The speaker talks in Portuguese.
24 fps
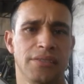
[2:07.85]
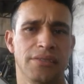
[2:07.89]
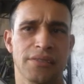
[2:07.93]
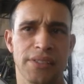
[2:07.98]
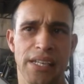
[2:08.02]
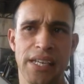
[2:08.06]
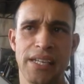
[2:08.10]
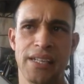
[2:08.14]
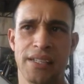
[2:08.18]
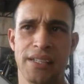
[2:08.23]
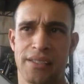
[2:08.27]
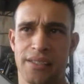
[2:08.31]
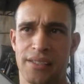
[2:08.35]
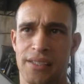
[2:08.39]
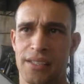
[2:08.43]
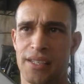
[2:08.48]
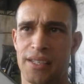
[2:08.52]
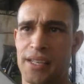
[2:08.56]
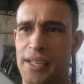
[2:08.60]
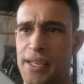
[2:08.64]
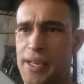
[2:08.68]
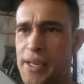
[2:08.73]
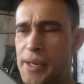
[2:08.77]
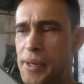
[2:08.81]
né?
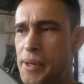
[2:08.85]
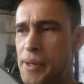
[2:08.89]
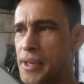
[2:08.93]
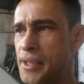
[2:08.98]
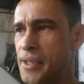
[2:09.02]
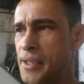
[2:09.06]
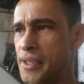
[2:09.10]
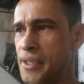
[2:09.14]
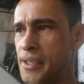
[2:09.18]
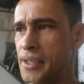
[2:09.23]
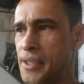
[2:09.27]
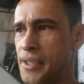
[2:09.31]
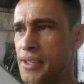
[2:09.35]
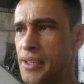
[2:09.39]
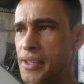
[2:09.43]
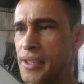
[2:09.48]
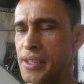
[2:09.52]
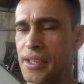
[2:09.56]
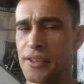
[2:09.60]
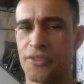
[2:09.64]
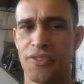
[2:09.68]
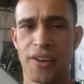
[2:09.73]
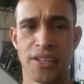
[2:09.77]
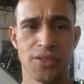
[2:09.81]

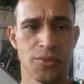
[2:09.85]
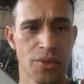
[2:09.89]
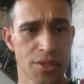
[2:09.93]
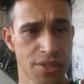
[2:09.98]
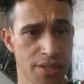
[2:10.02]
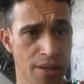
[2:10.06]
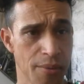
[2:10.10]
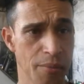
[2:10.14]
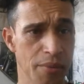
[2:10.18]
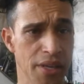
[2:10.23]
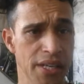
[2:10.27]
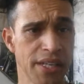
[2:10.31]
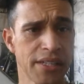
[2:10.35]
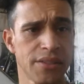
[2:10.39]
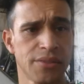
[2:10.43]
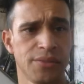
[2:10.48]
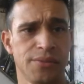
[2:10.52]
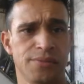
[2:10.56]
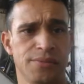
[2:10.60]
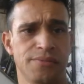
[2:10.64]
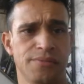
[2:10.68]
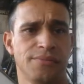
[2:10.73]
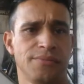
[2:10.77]
E faça um orçamento.